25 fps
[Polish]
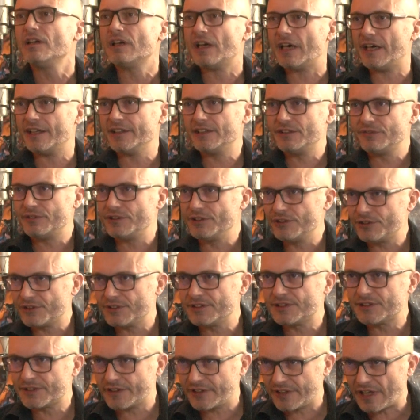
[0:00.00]
high
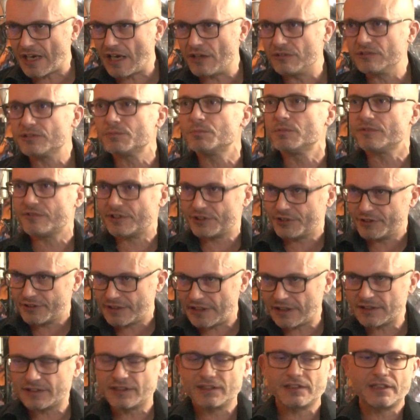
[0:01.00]
definition surround, bo właśnie
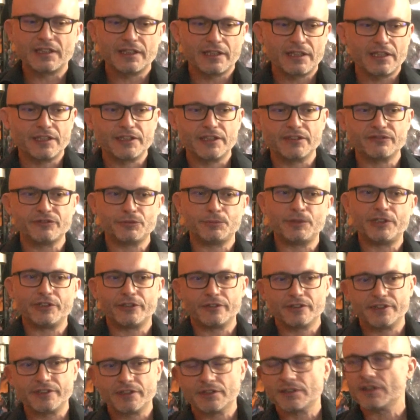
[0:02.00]
tak te nagrania
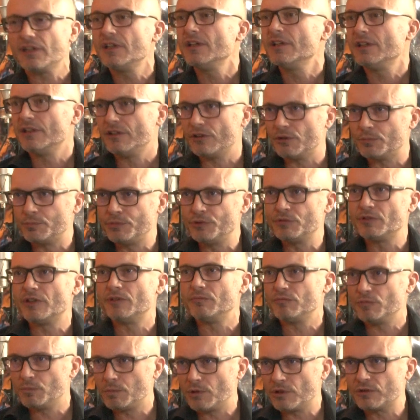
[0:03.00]
wymienionych
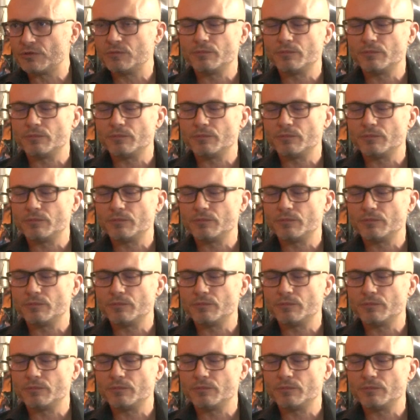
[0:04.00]
robiłem u boku